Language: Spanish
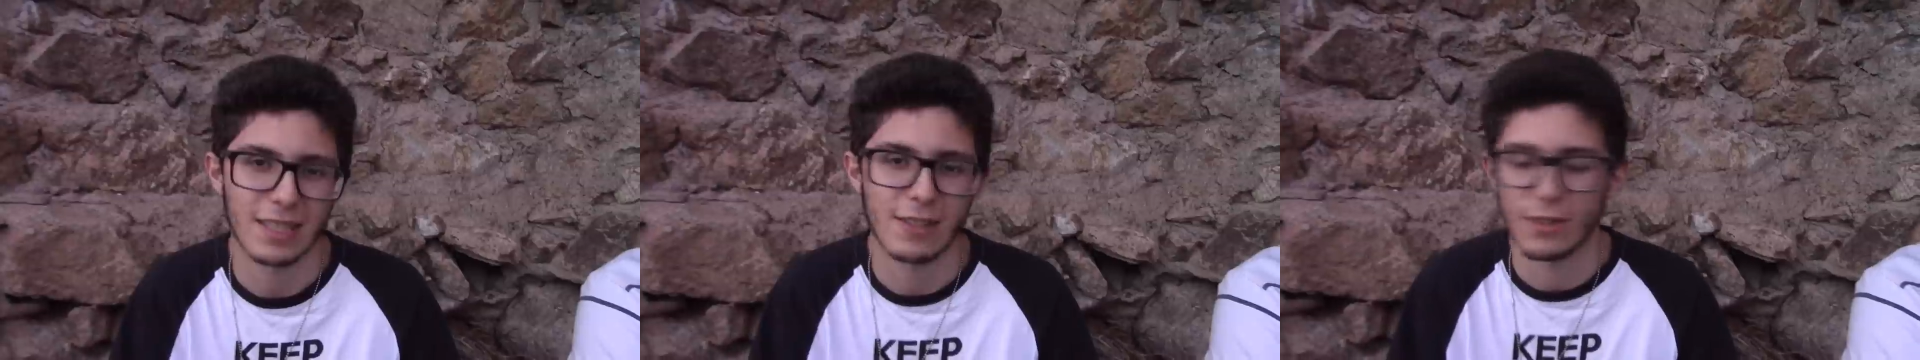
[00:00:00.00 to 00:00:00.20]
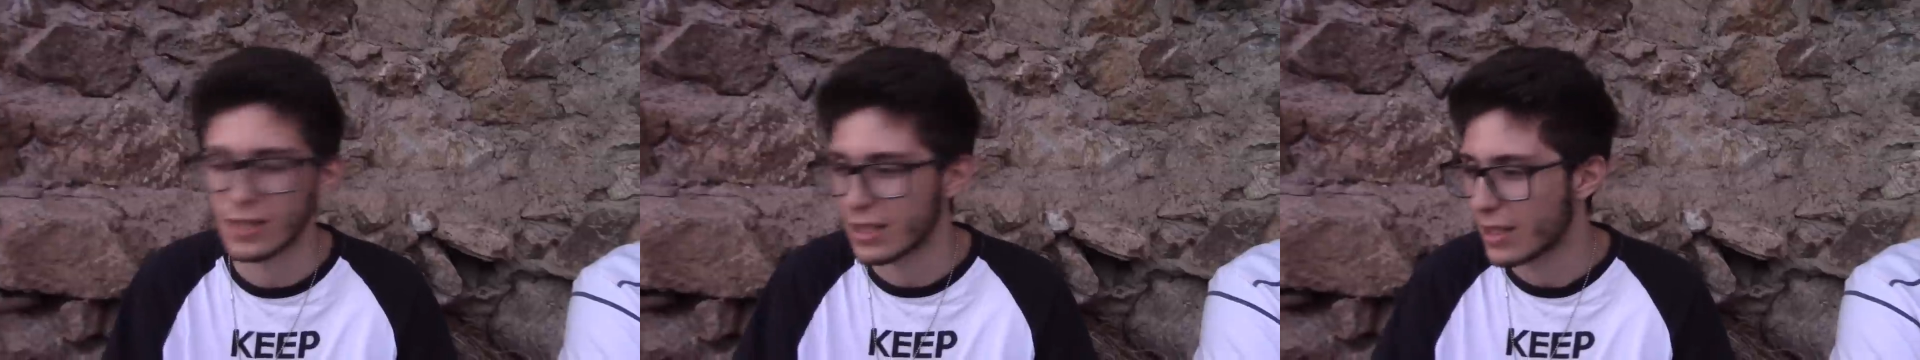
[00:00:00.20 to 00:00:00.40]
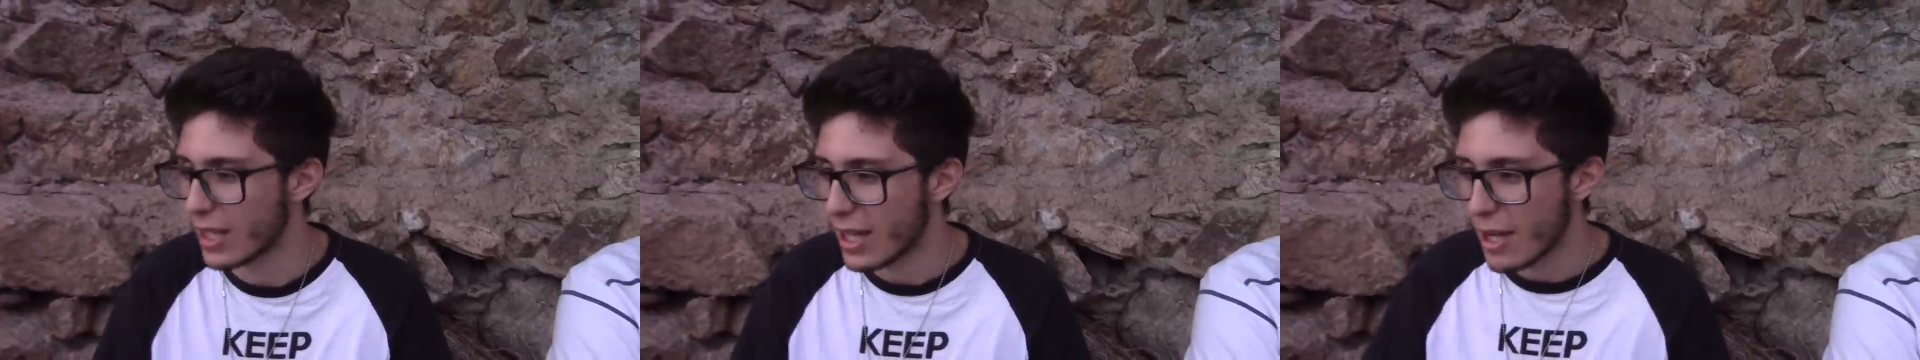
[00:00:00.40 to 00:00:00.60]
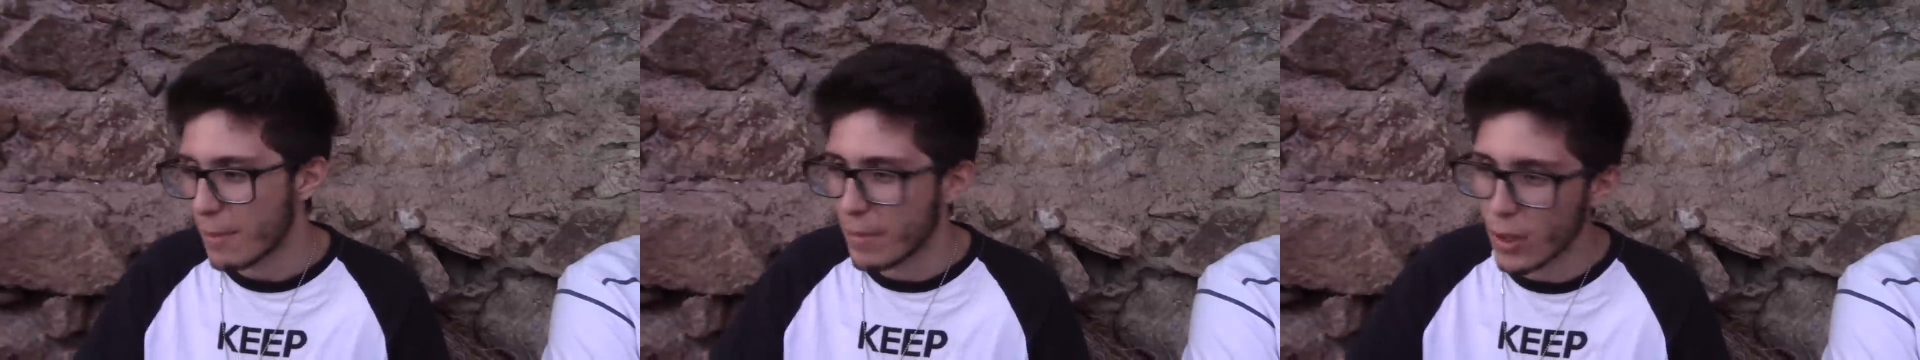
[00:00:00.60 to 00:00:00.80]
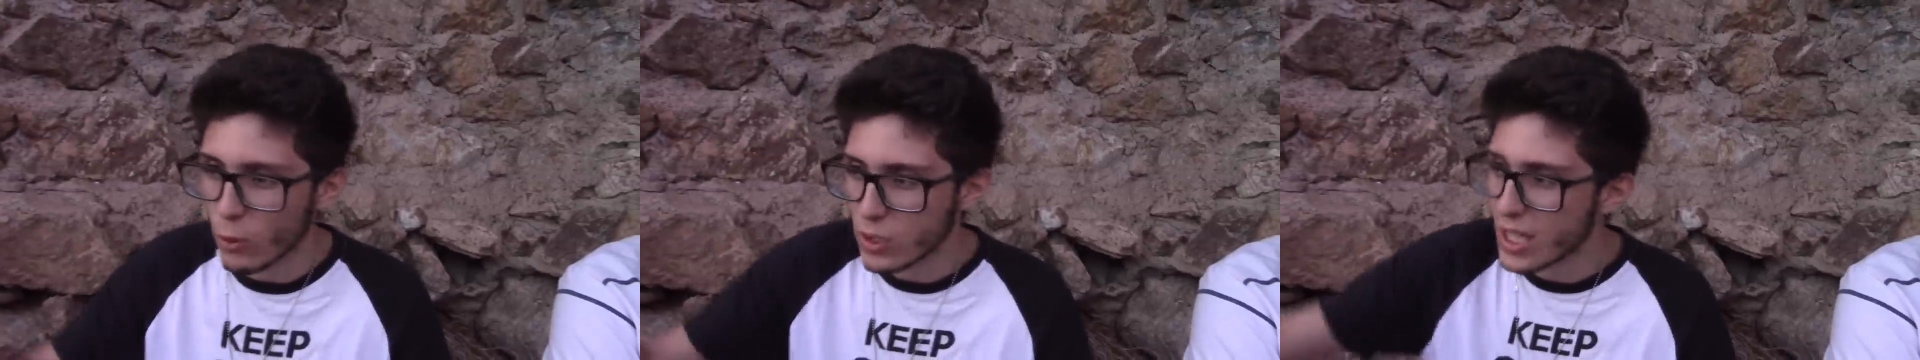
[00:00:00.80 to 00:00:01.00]
Es lo de,
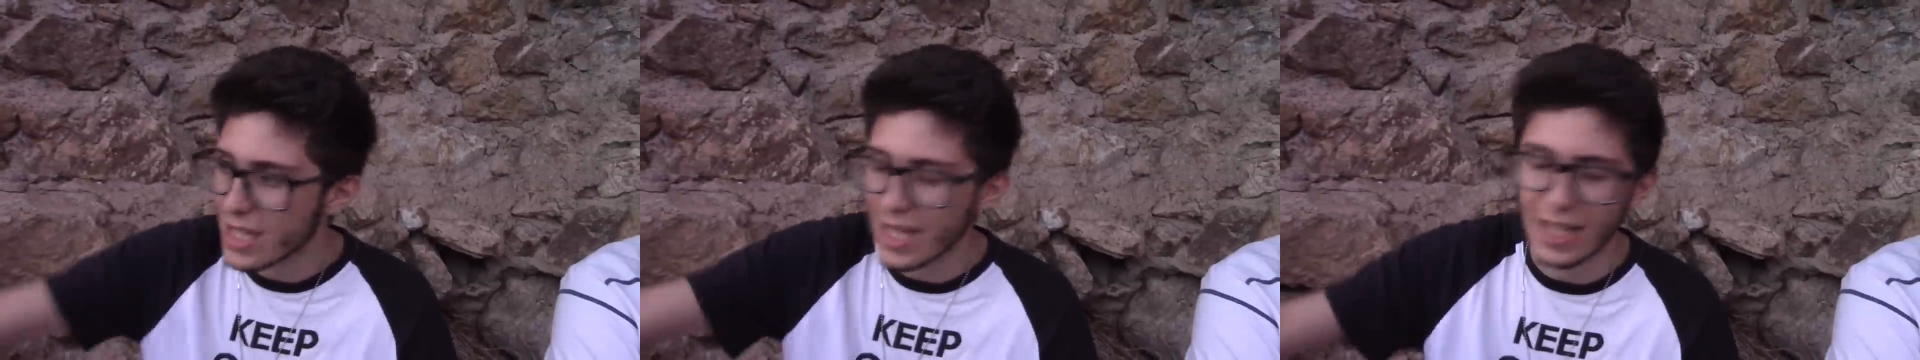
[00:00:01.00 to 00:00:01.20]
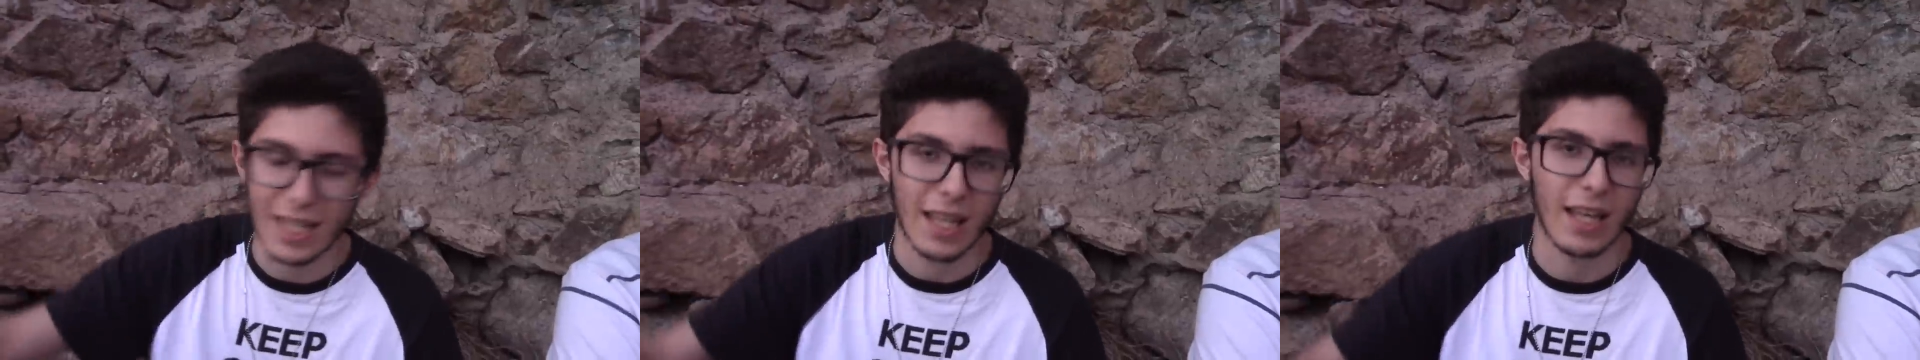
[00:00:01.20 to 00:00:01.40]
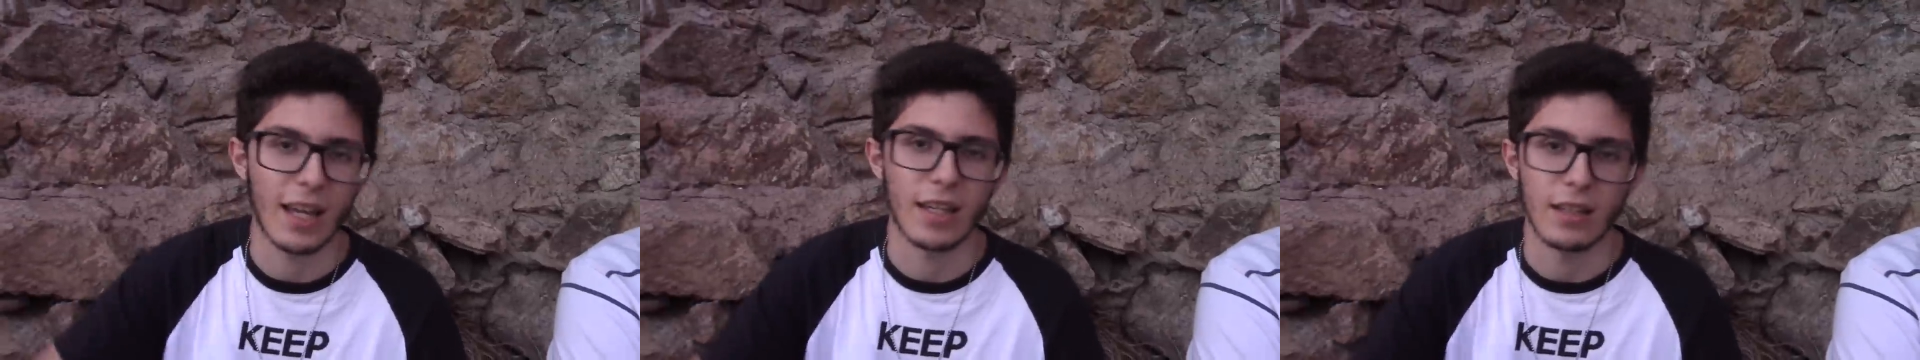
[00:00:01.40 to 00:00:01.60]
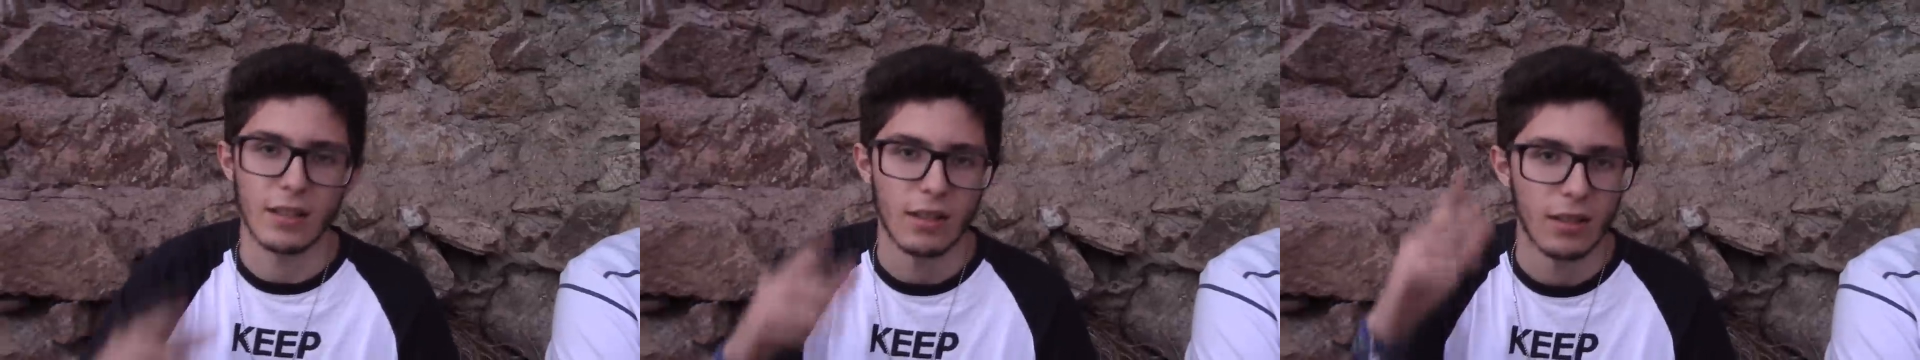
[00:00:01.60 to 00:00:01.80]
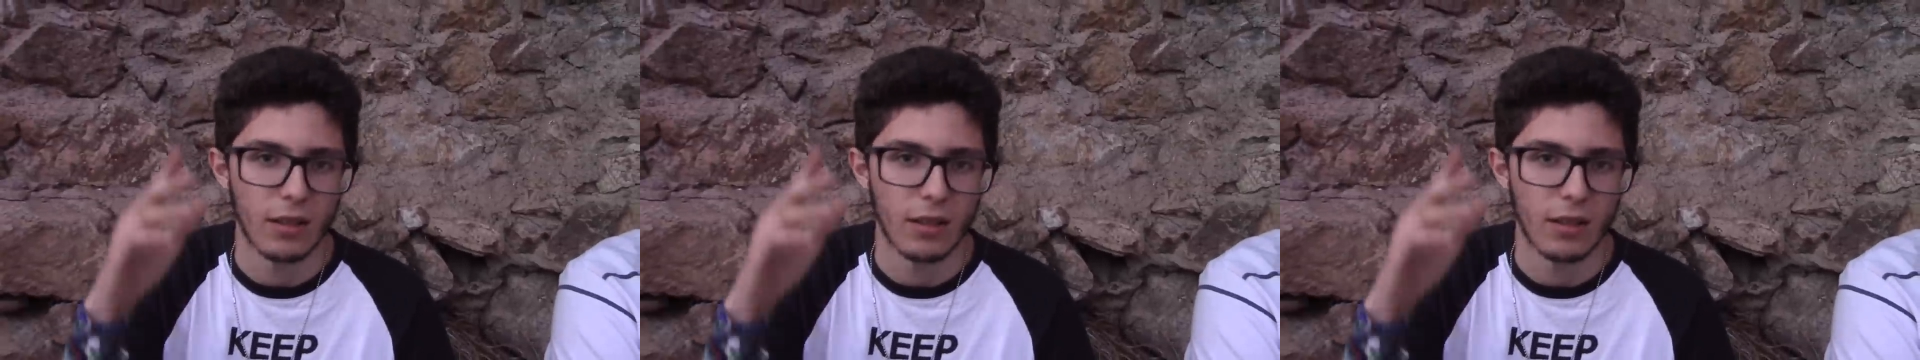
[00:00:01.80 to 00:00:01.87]
me gusta esa tía de ahí.